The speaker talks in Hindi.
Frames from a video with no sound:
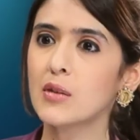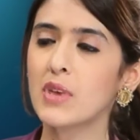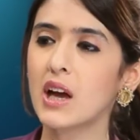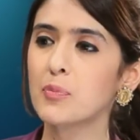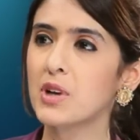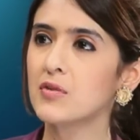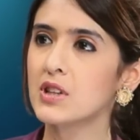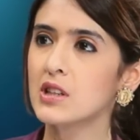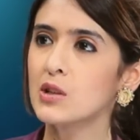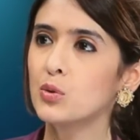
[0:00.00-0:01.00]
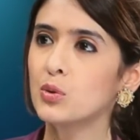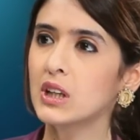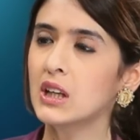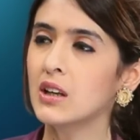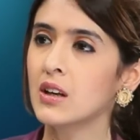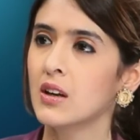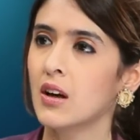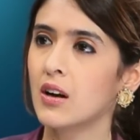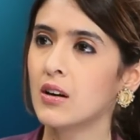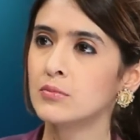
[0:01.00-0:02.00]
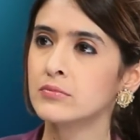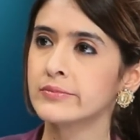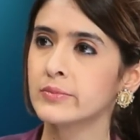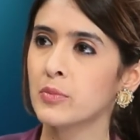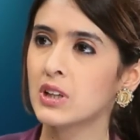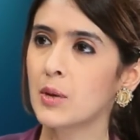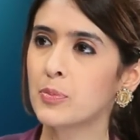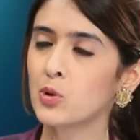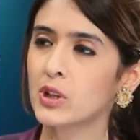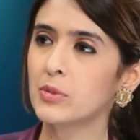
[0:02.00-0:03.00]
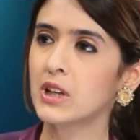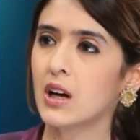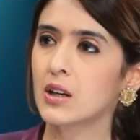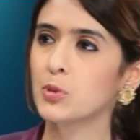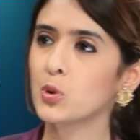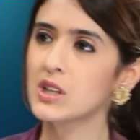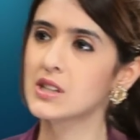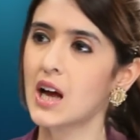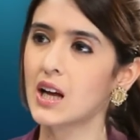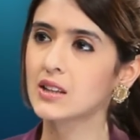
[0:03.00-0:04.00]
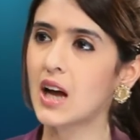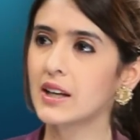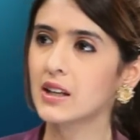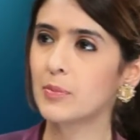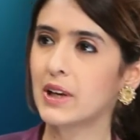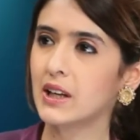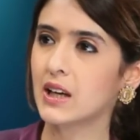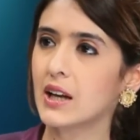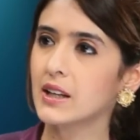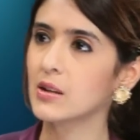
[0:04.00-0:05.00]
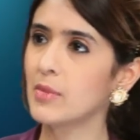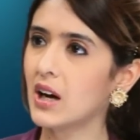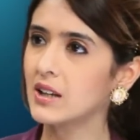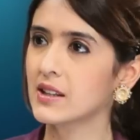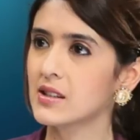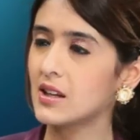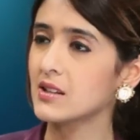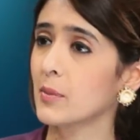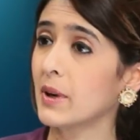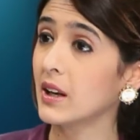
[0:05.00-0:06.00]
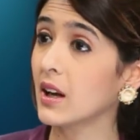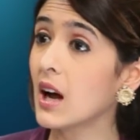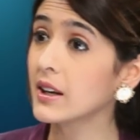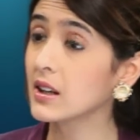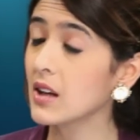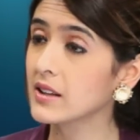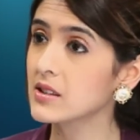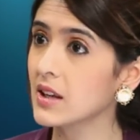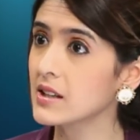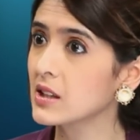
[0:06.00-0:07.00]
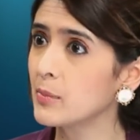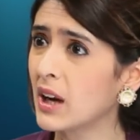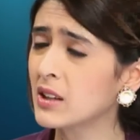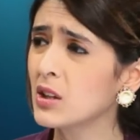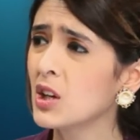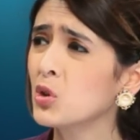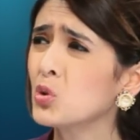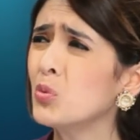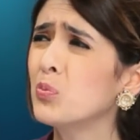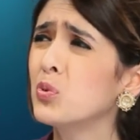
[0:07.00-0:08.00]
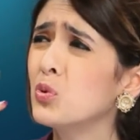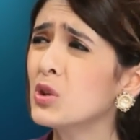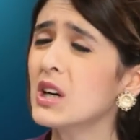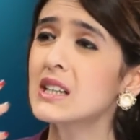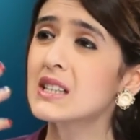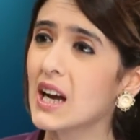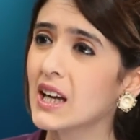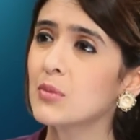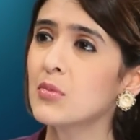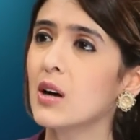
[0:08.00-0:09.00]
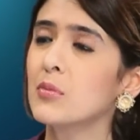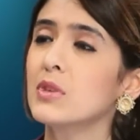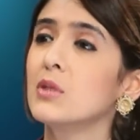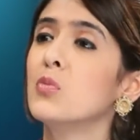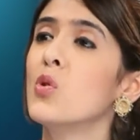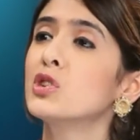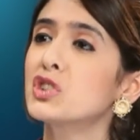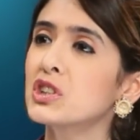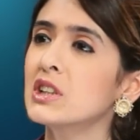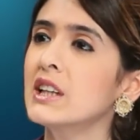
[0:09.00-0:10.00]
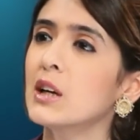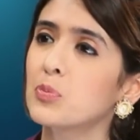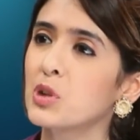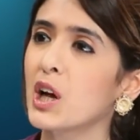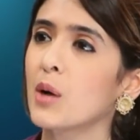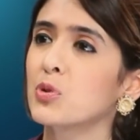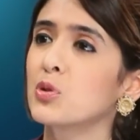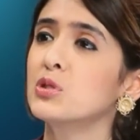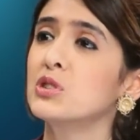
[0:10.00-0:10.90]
कि मैं अपना वजन लूंगी कपड़ों के बिना कपड़ों के साथ खाने के पहले खाने के बाद एक्सरसाइज के पहले खाने एक्सरसाइज के बाद तो पूरा टाइम हम इमोशनली अपने आप को